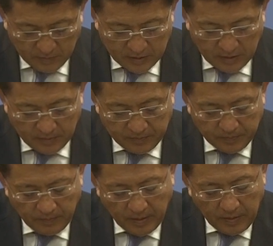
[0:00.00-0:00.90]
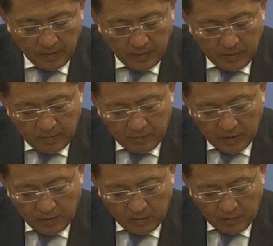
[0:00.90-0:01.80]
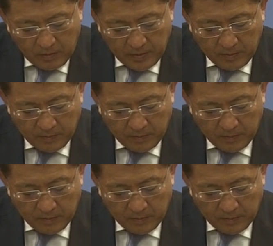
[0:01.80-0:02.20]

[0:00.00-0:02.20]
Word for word: しました。まあ、あのこれま